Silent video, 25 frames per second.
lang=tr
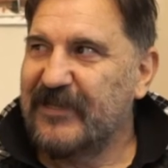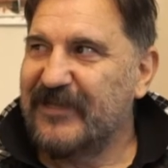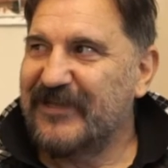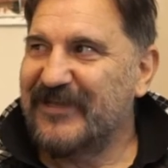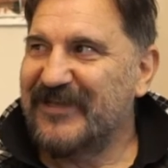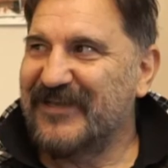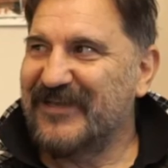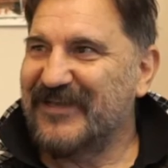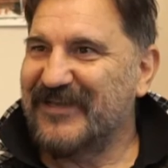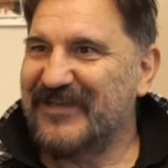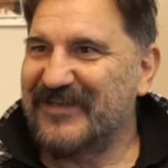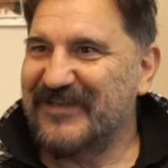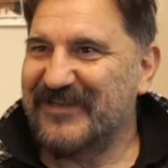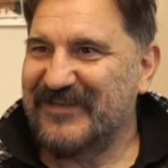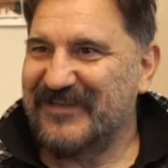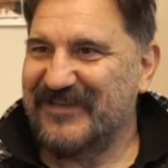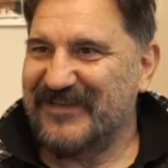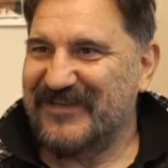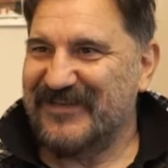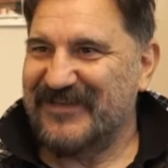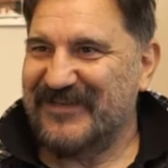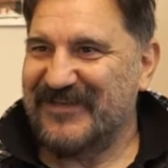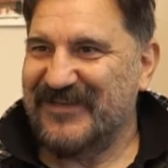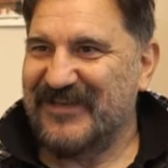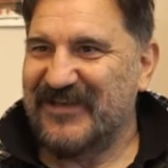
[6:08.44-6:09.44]

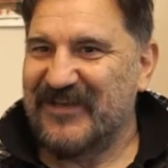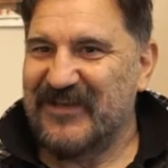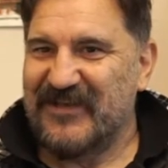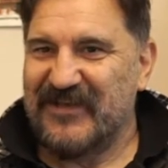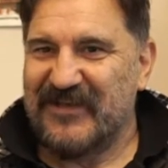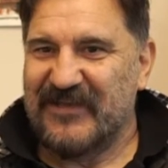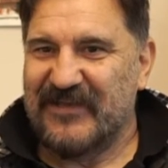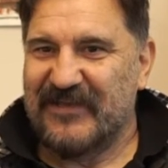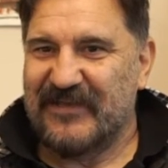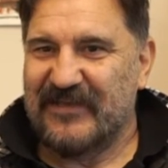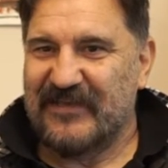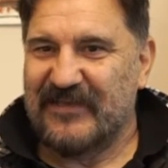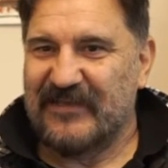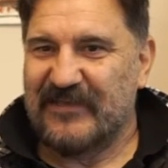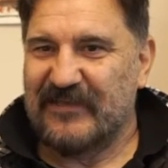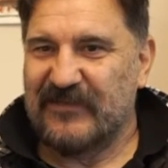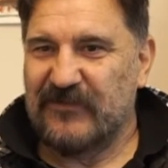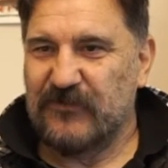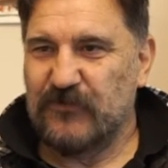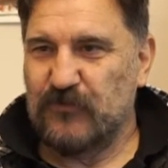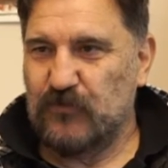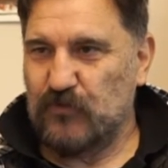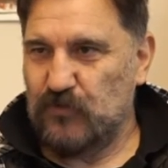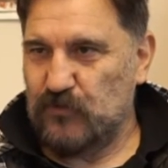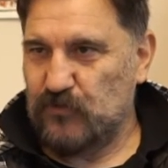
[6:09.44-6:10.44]
E,
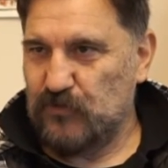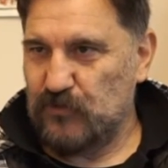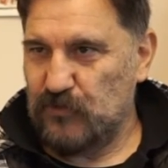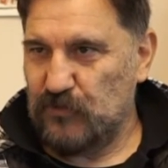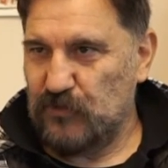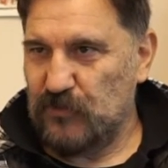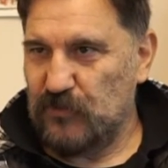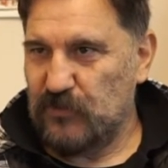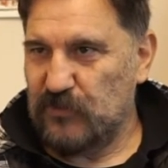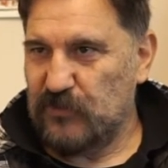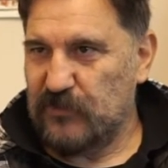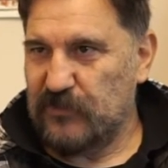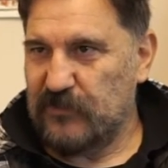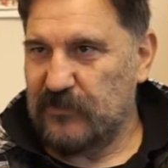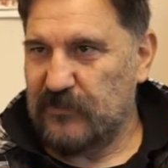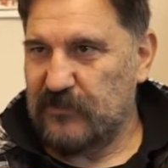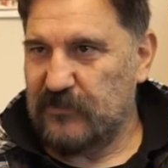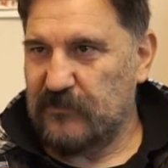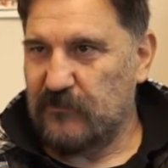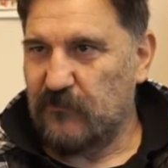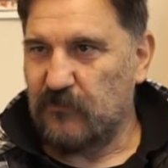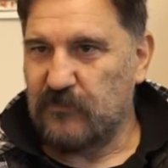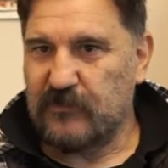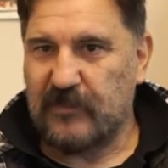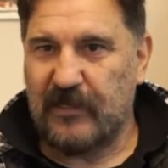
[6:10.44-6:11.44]
gücü
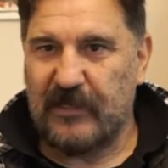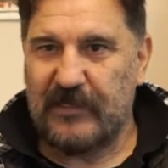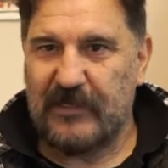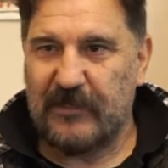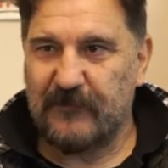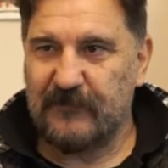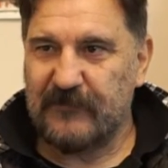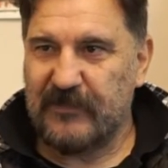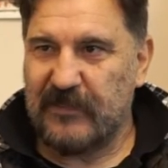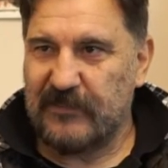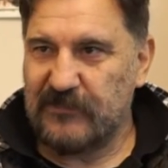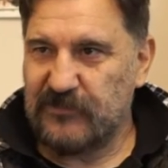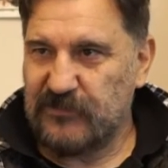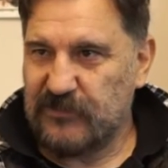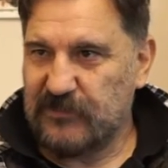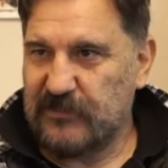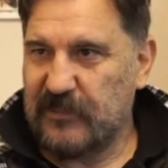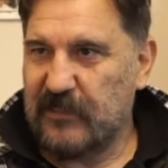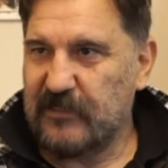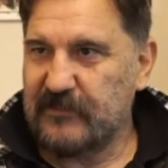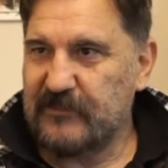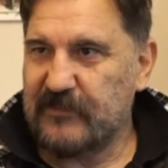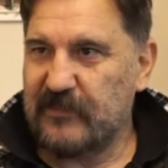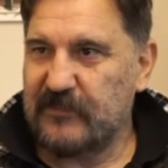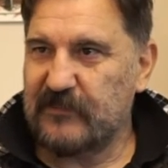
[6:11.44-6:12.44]
o kalemden
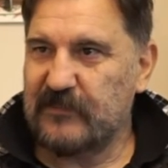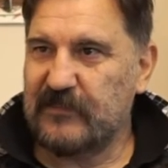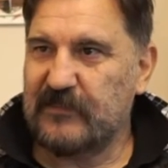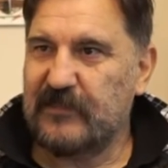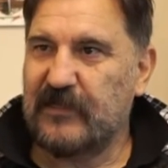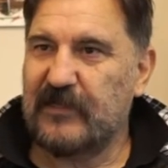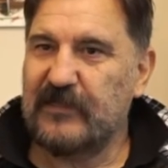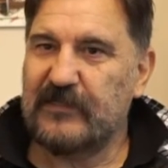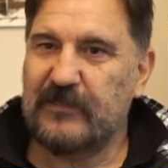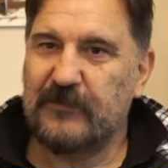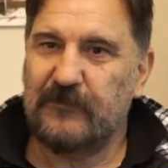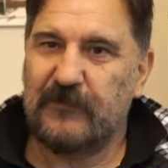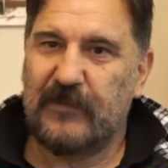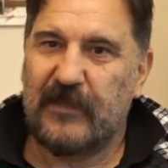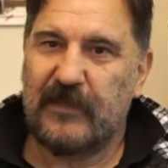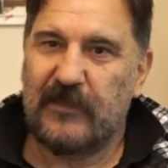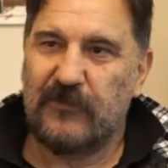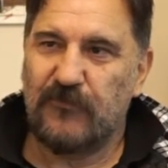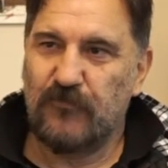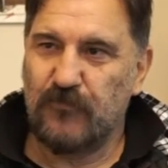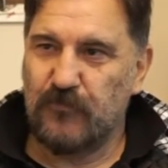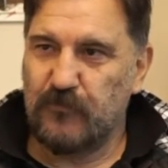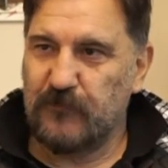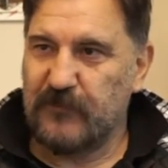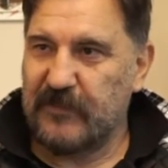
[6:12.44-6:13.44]
çıkarken kaleme
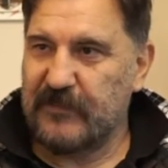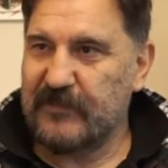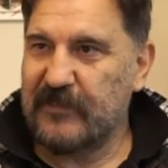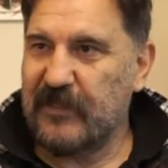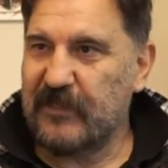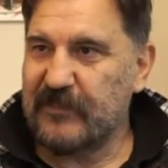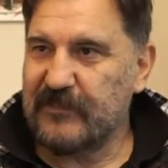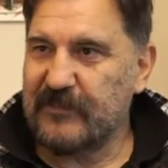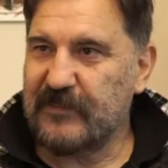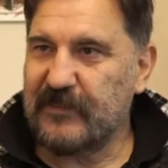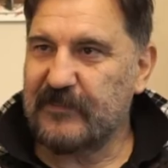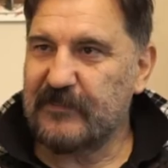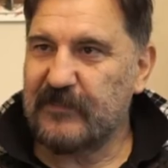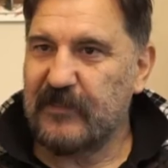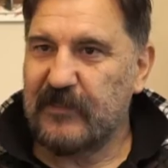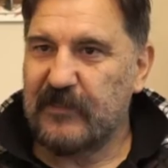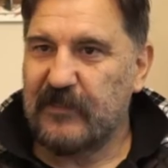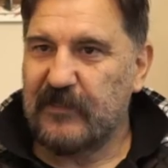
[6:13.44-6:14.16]
hükmederken